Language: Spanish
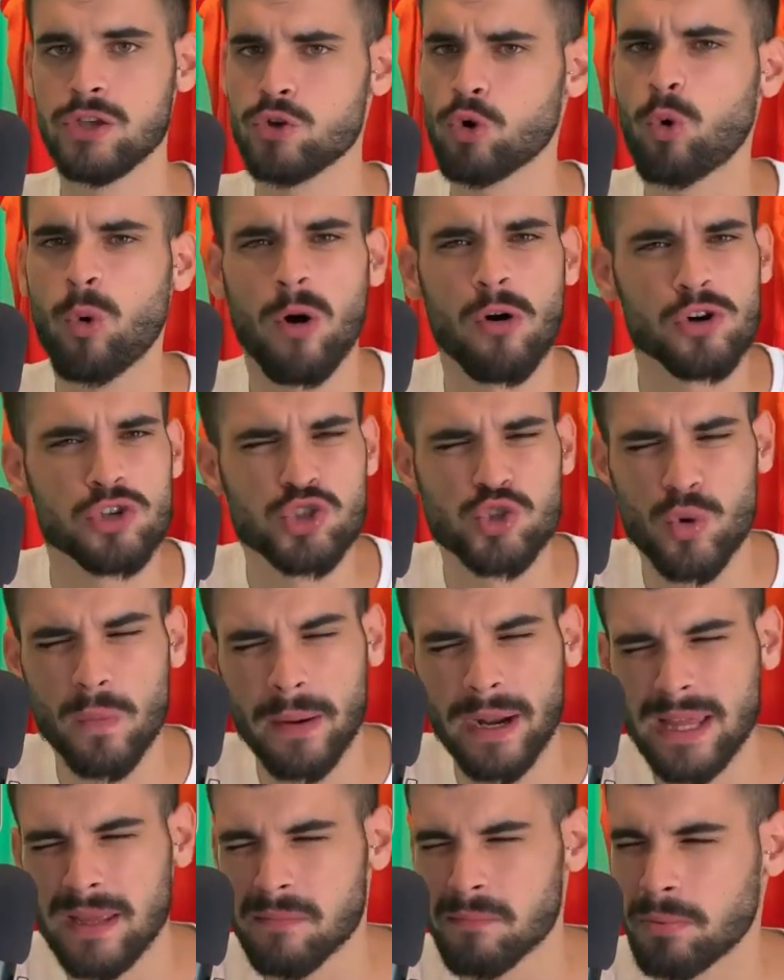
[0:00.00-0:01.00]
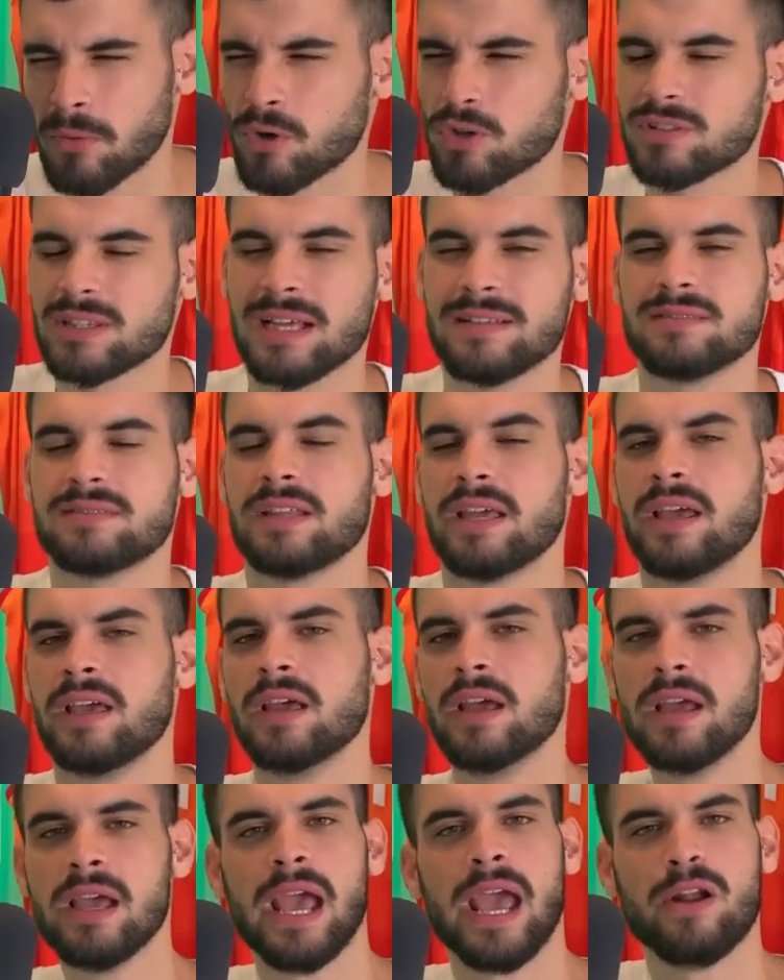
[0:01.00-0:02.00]
y un jugador súper importante
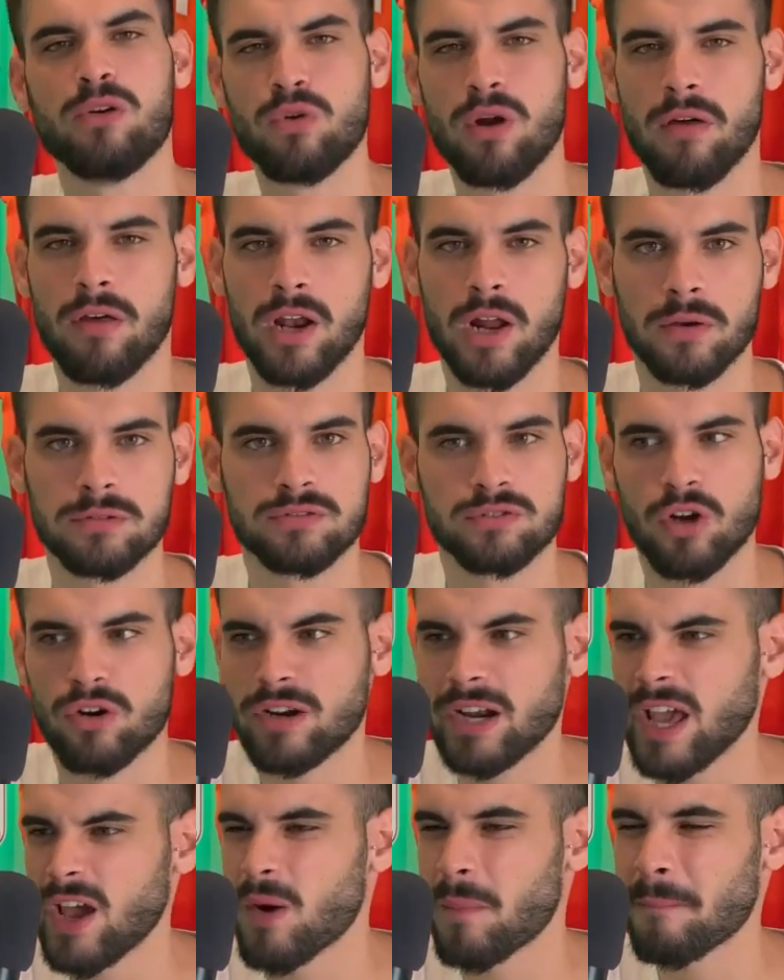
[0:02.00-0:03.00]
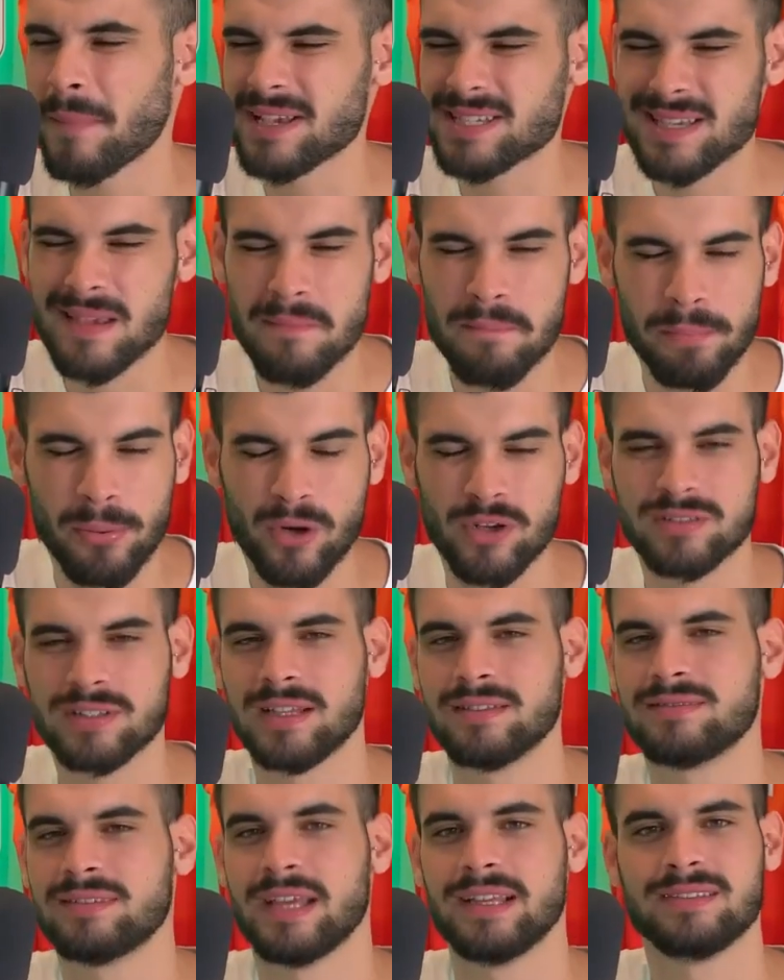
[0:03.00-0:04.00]
en uno de los torneos más
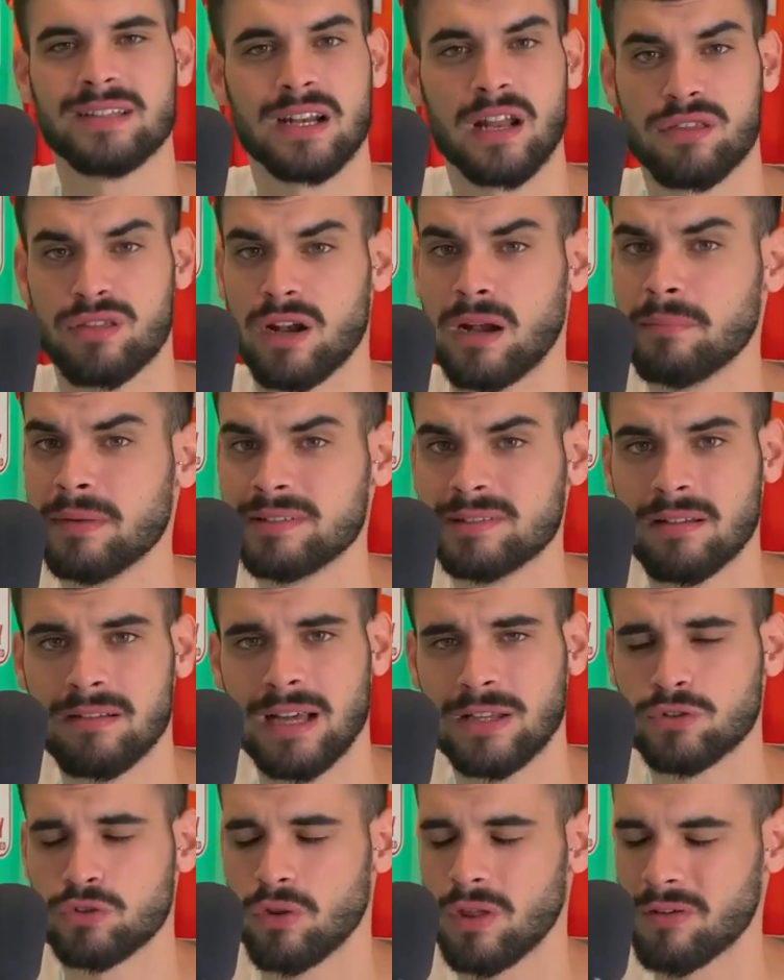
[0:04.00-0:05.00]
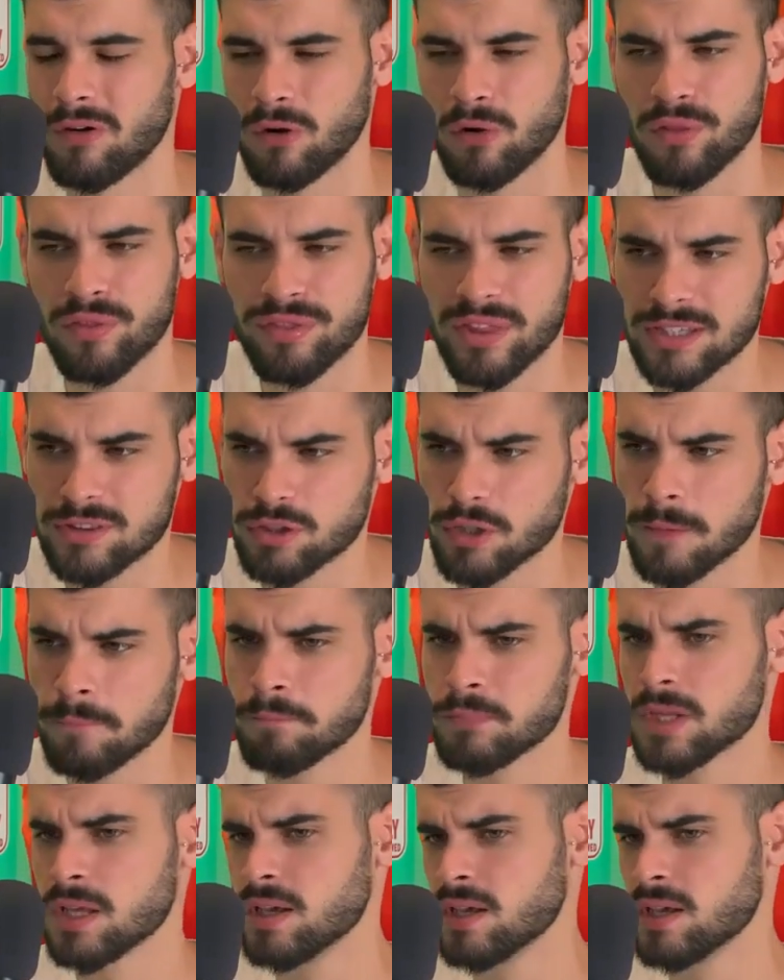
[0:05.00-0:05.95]
importantes internacionalmente hablando de baloncesto.